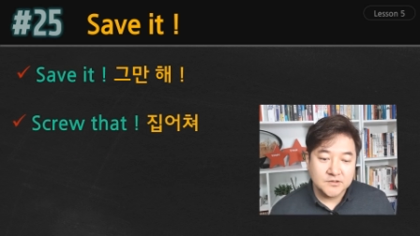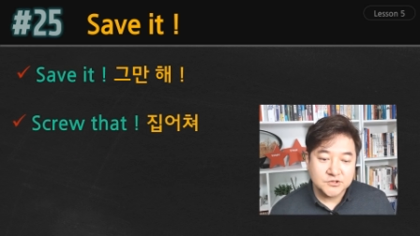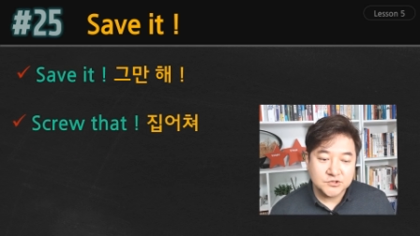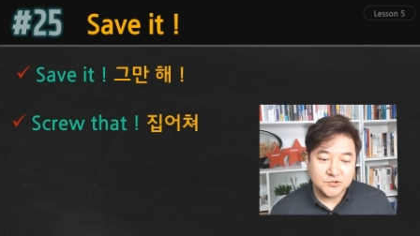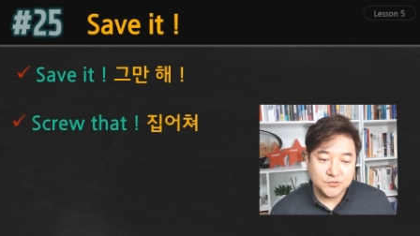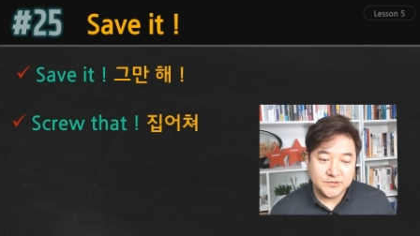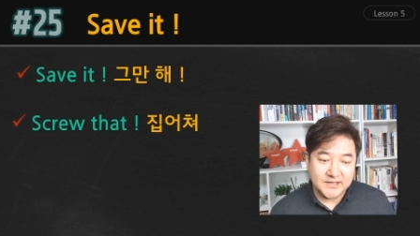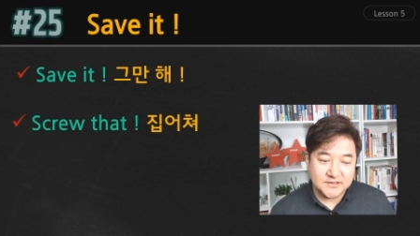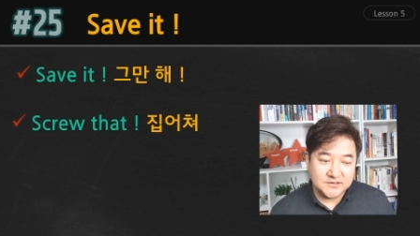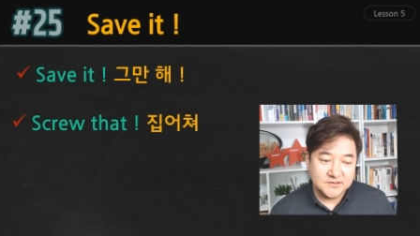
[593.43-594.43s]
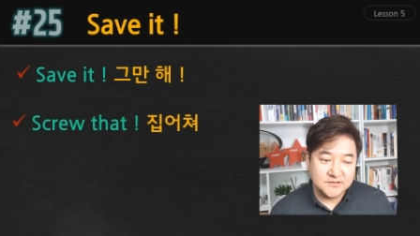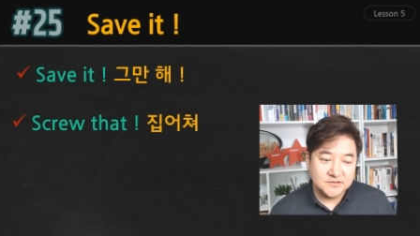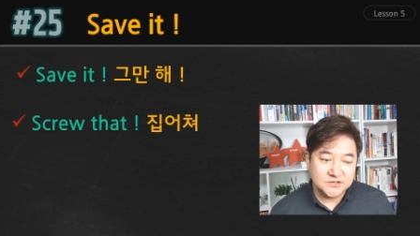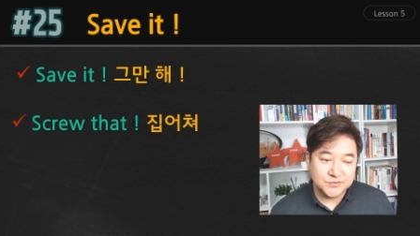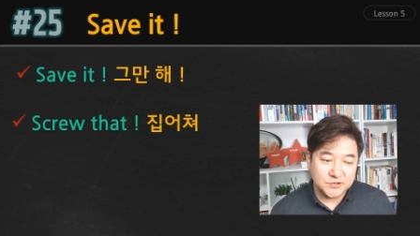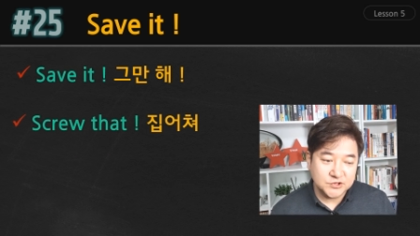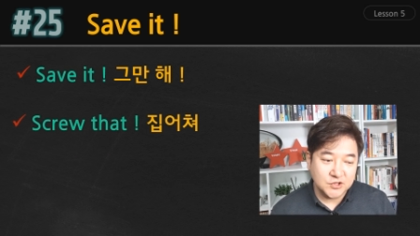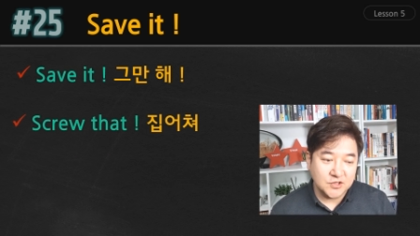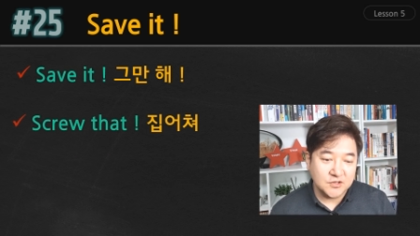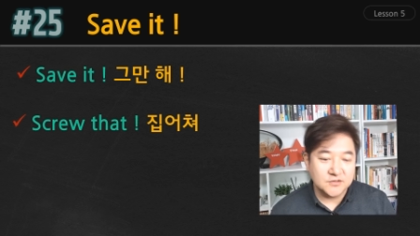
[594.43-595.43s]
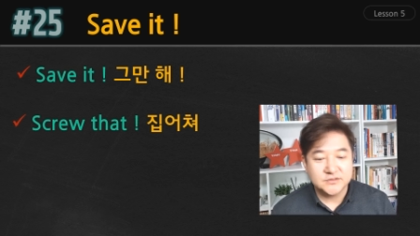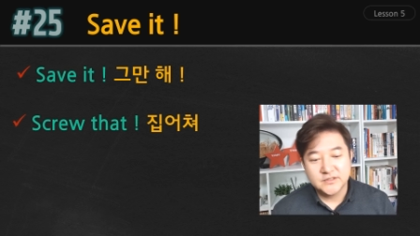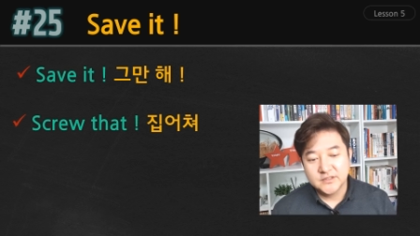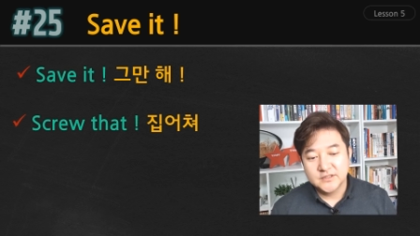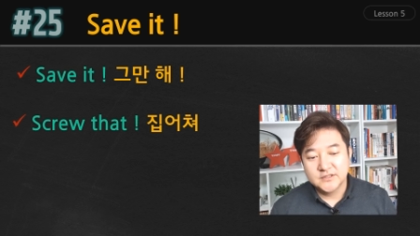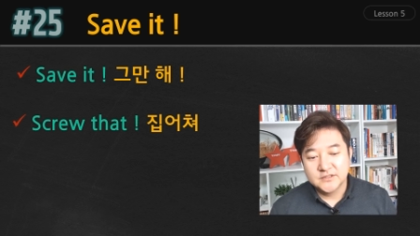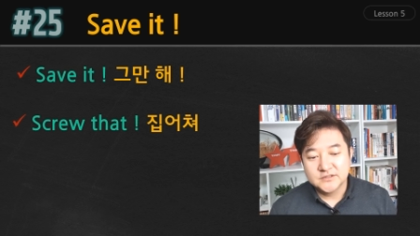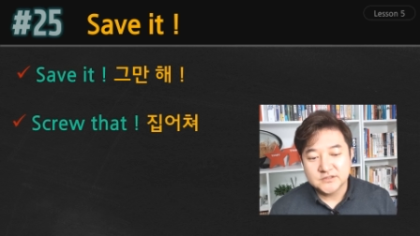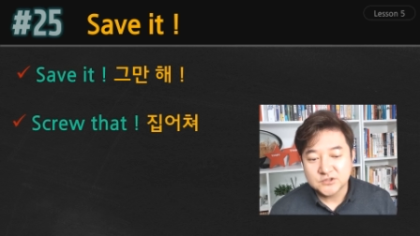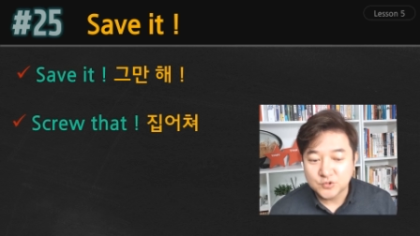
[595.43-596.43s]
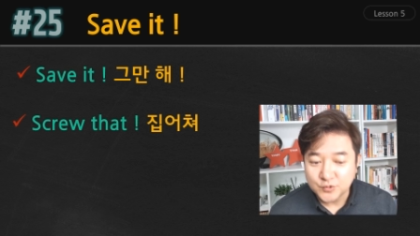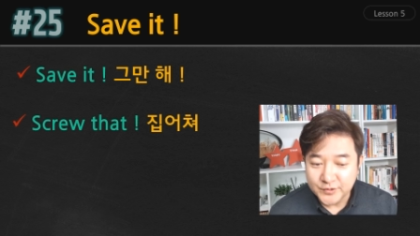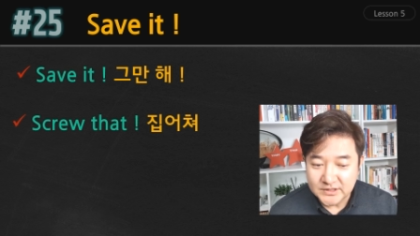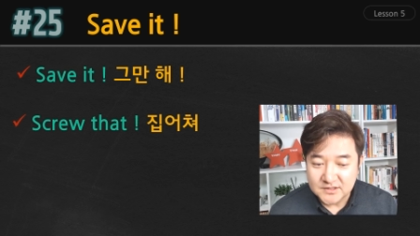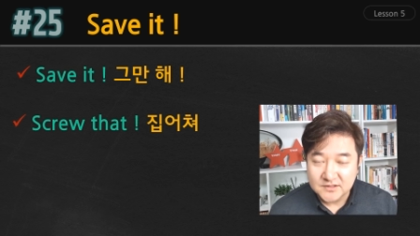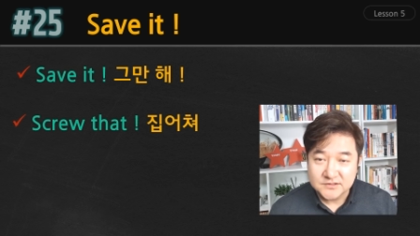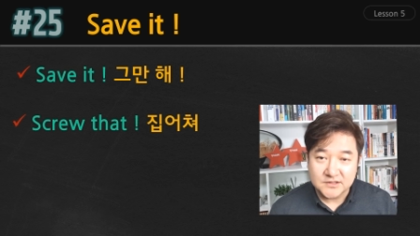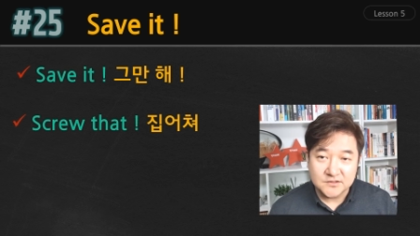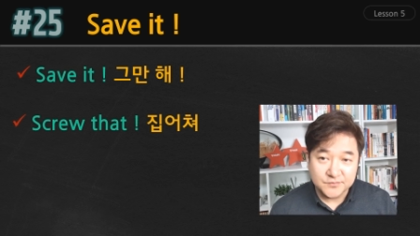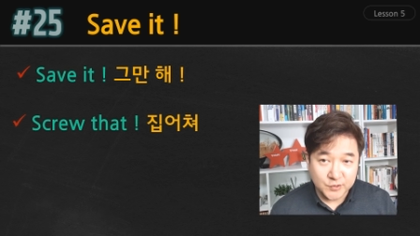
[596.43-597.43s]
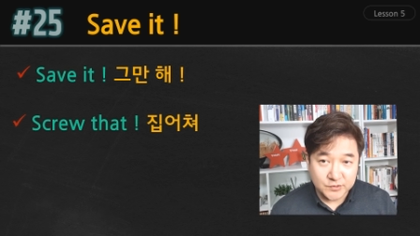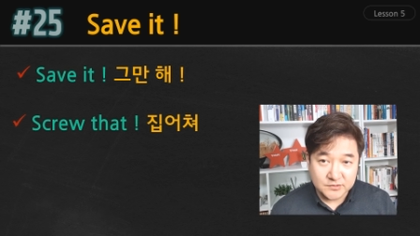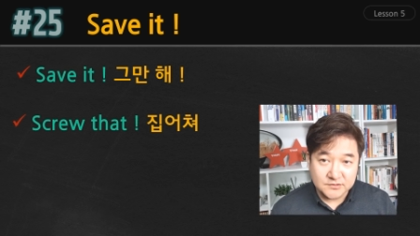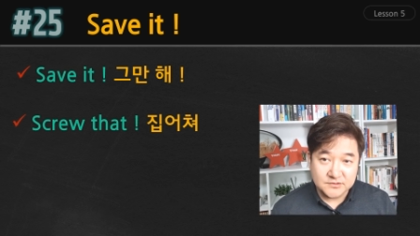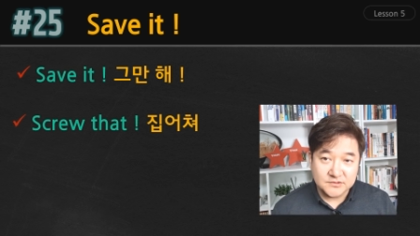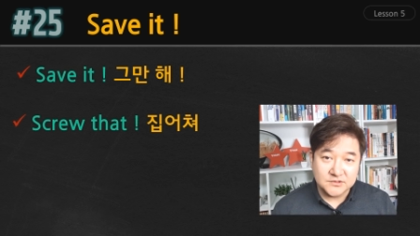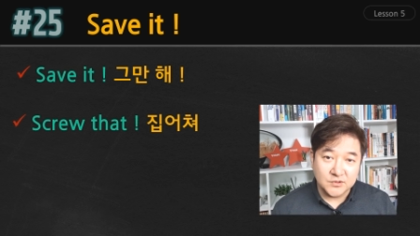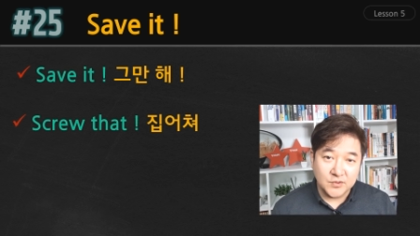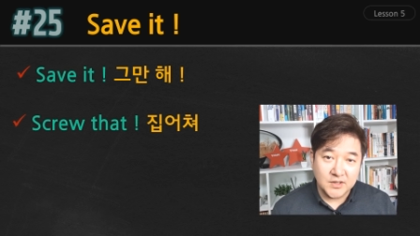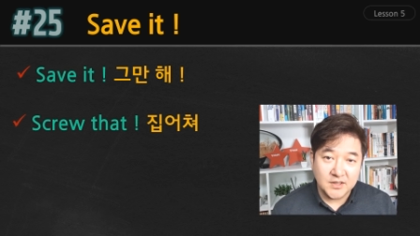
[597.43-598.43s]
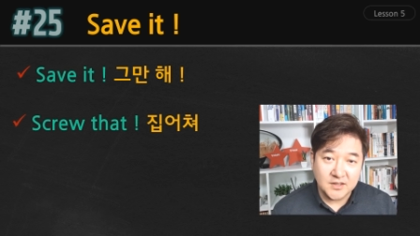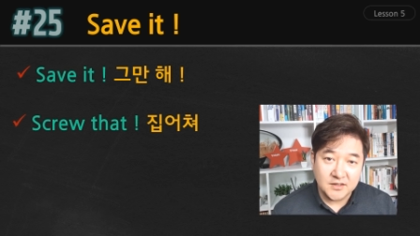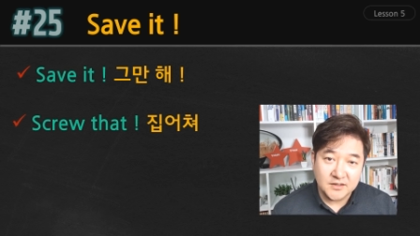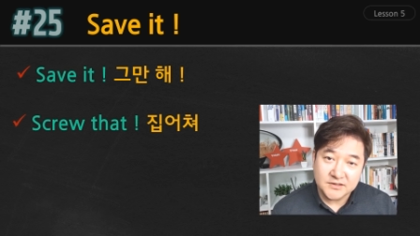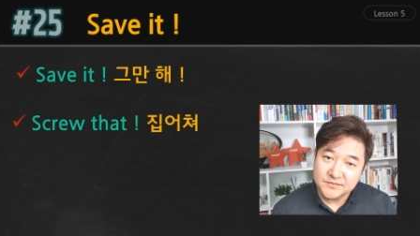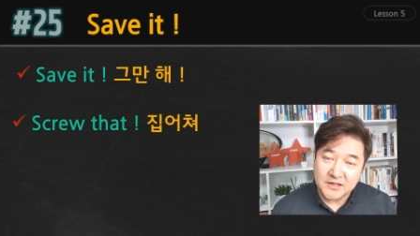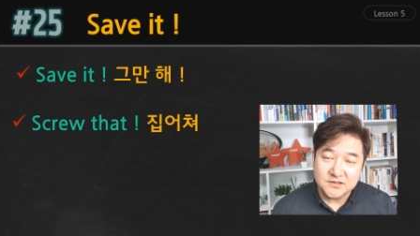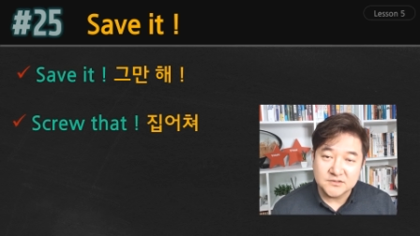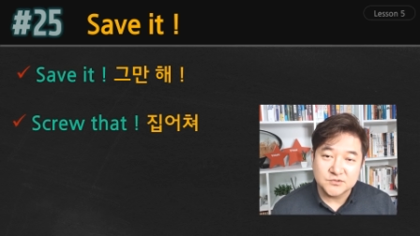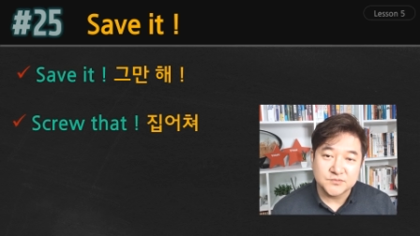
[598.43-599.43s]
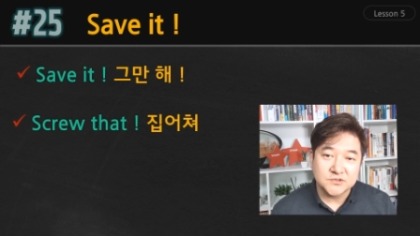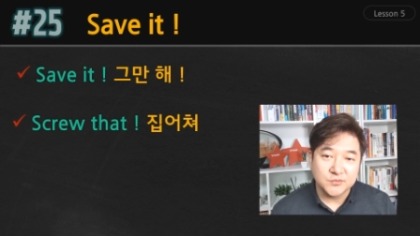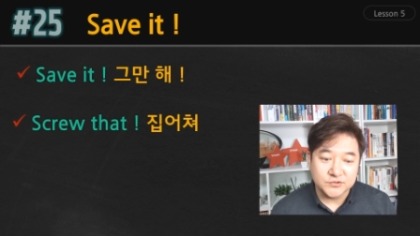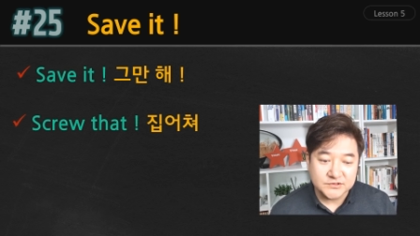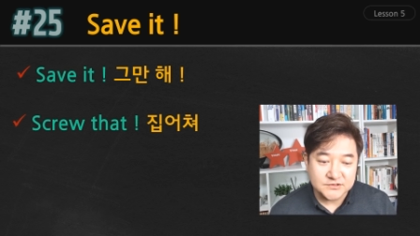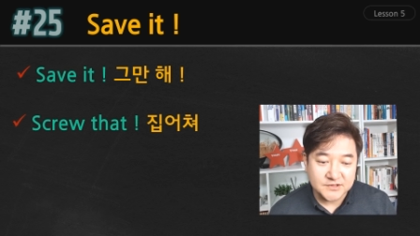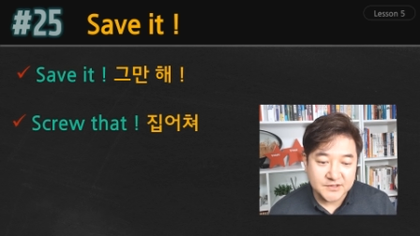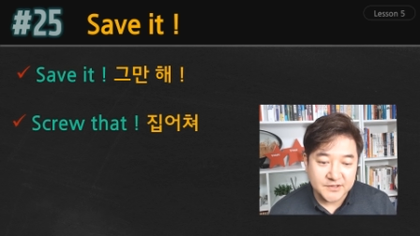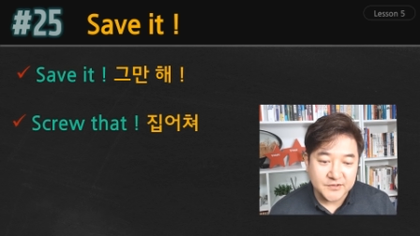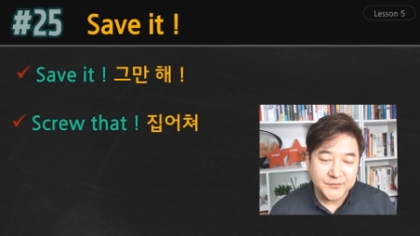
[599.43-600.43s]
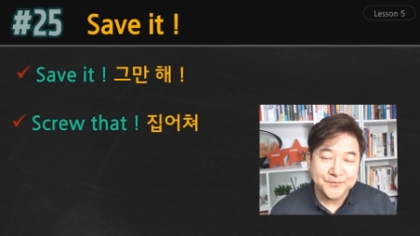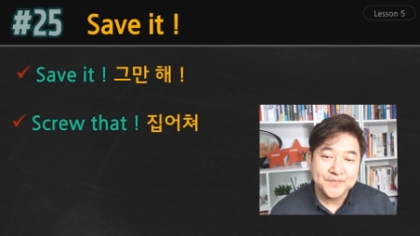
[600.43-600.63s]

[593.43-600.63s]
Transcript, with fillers: screw that 집어쳐 screw it 자 이런 표현들을 영화에서 많이 좀 들어보셨을 텐데요.